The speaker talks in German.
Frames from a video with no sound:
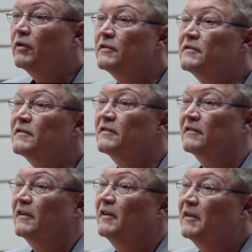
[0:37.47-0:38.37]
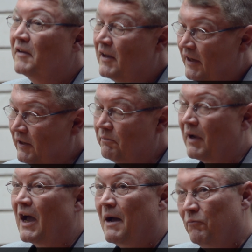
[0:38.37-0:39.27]
uns äh,
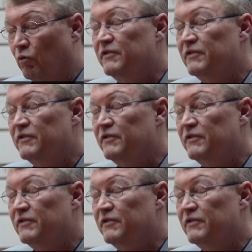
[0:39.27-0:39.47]
im Rahmen